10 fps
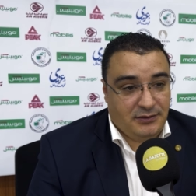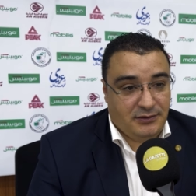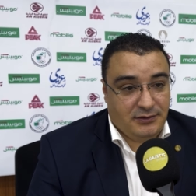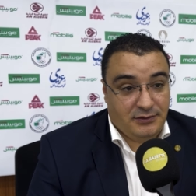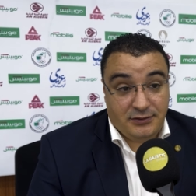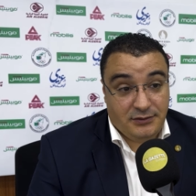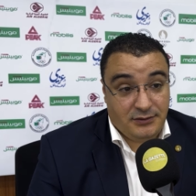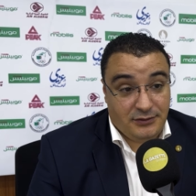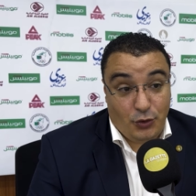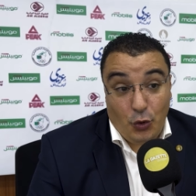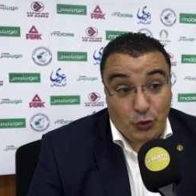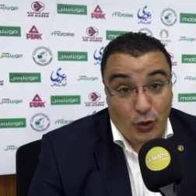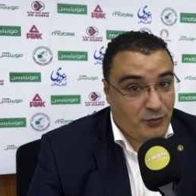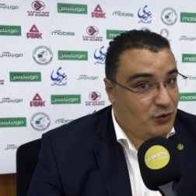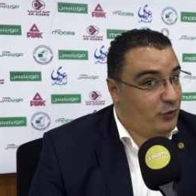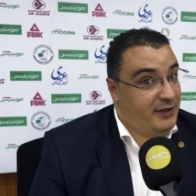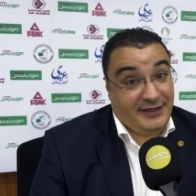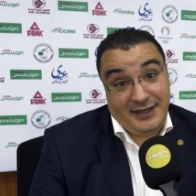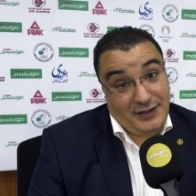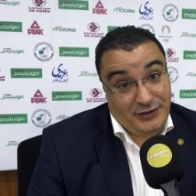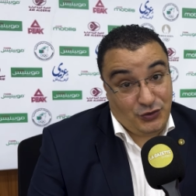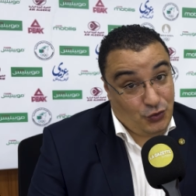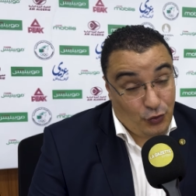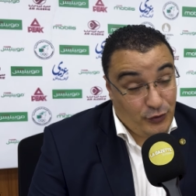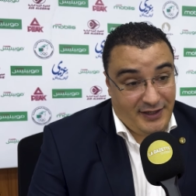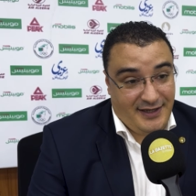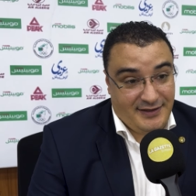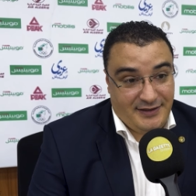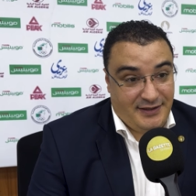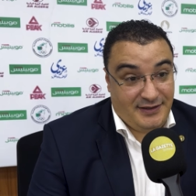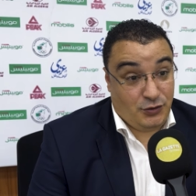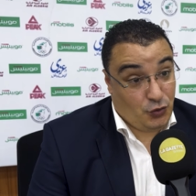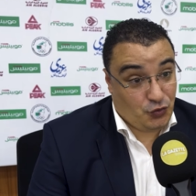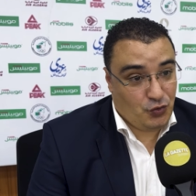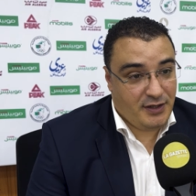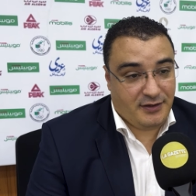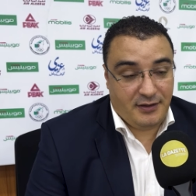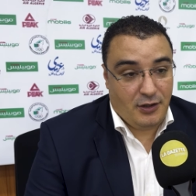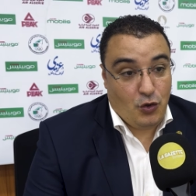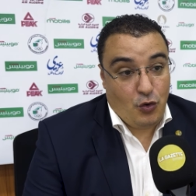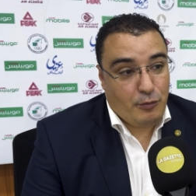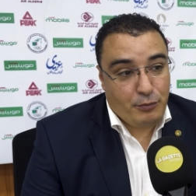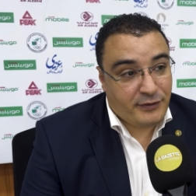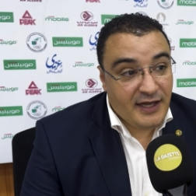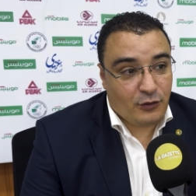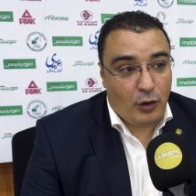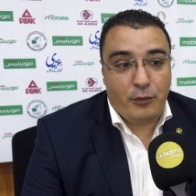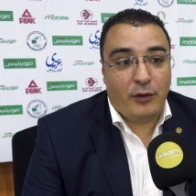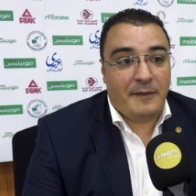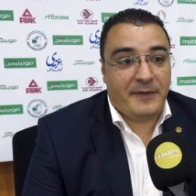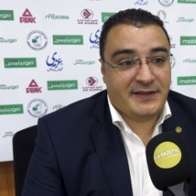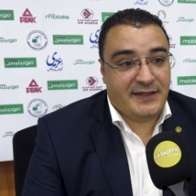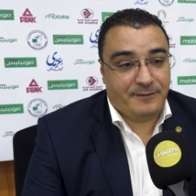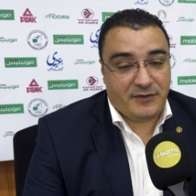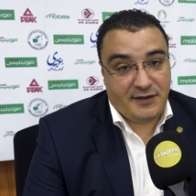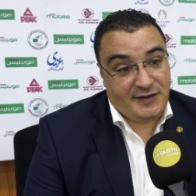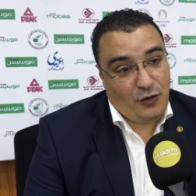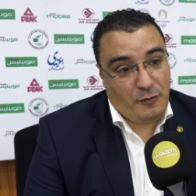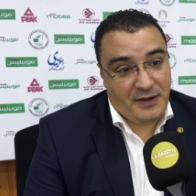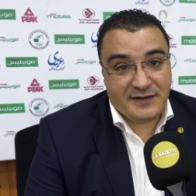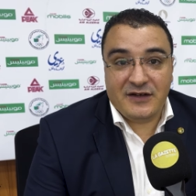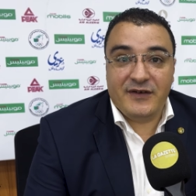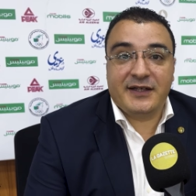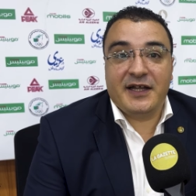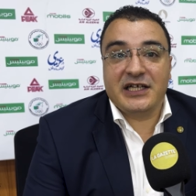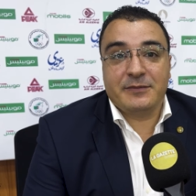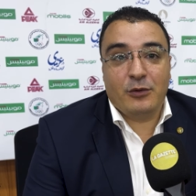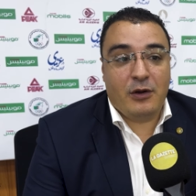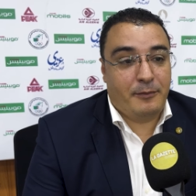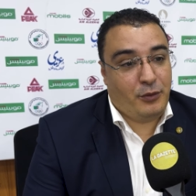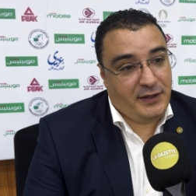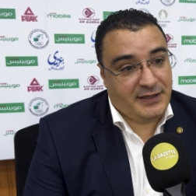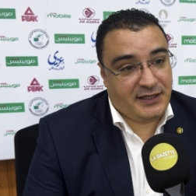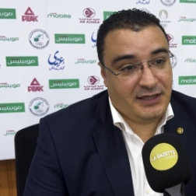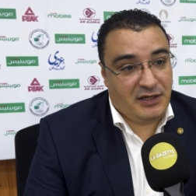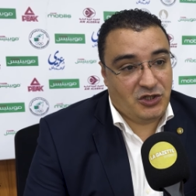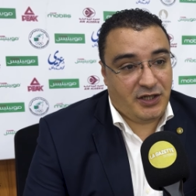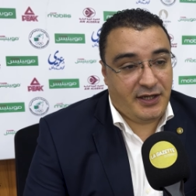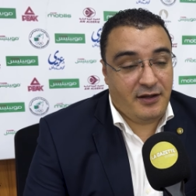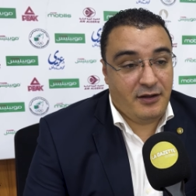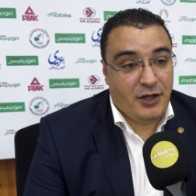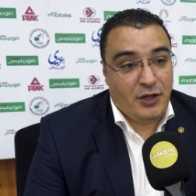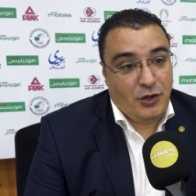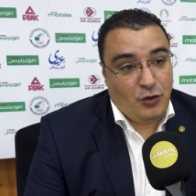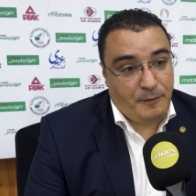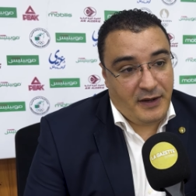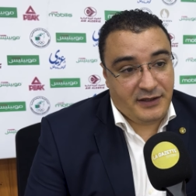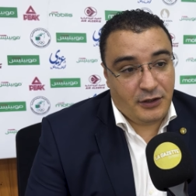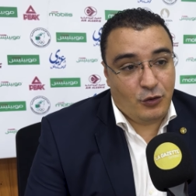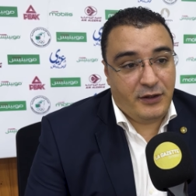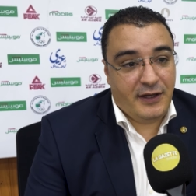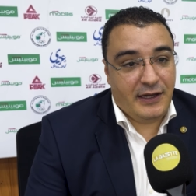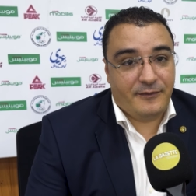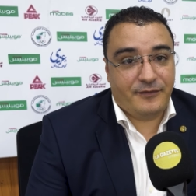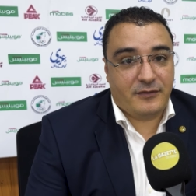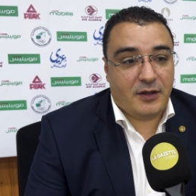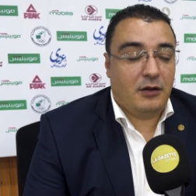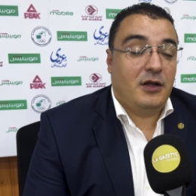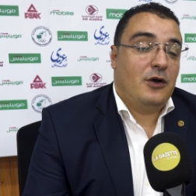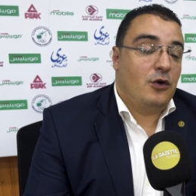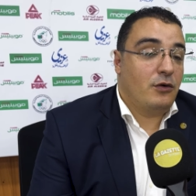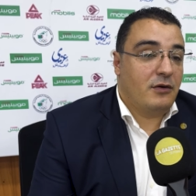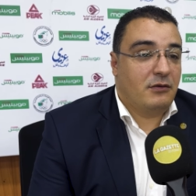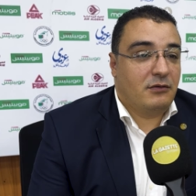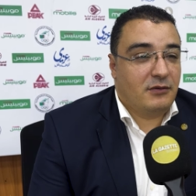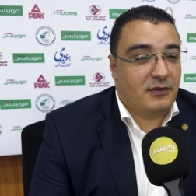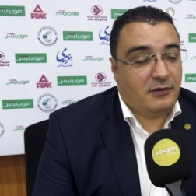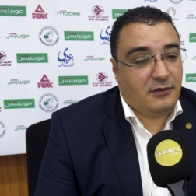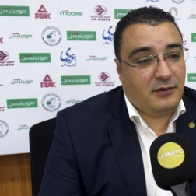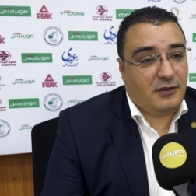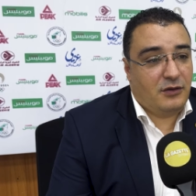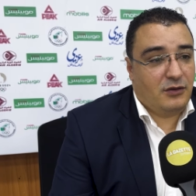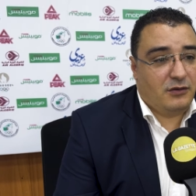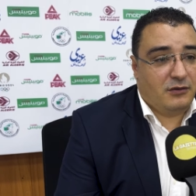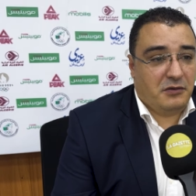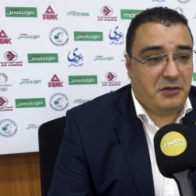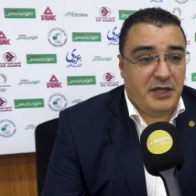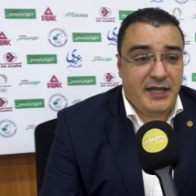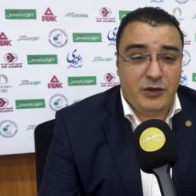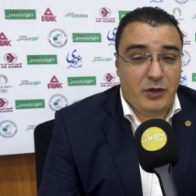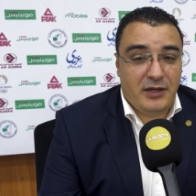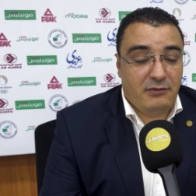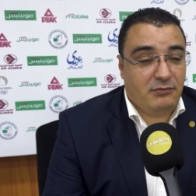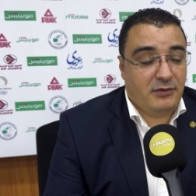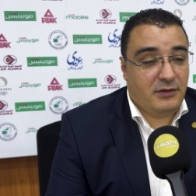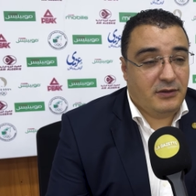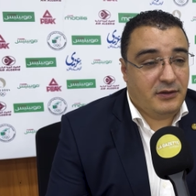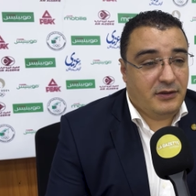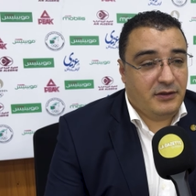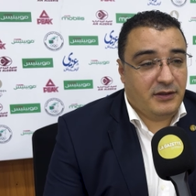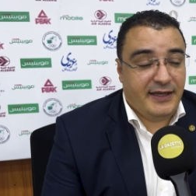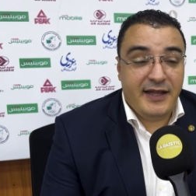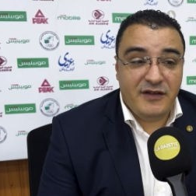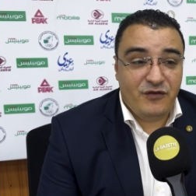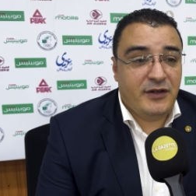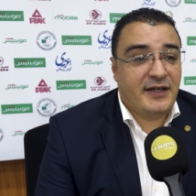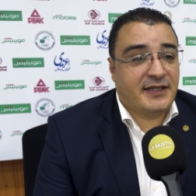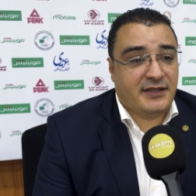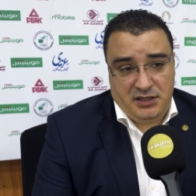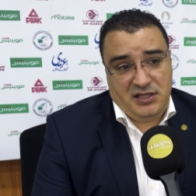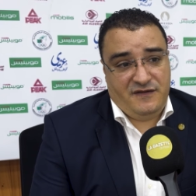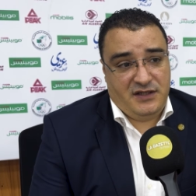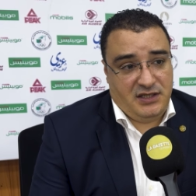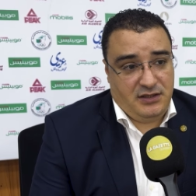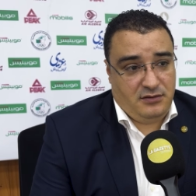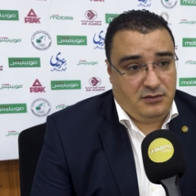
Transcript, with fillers: euh, on tombe sur l'Ukraine, sur l'Ukraine, c'est ce qu'on souhaite, peut-être on pourra passer. Si on passe, ça va être un exploit pour l'escrime algérien particulier. Vous êtes plus sur l'équipe que l'individuel euh, L'individuel, c'est très difficile.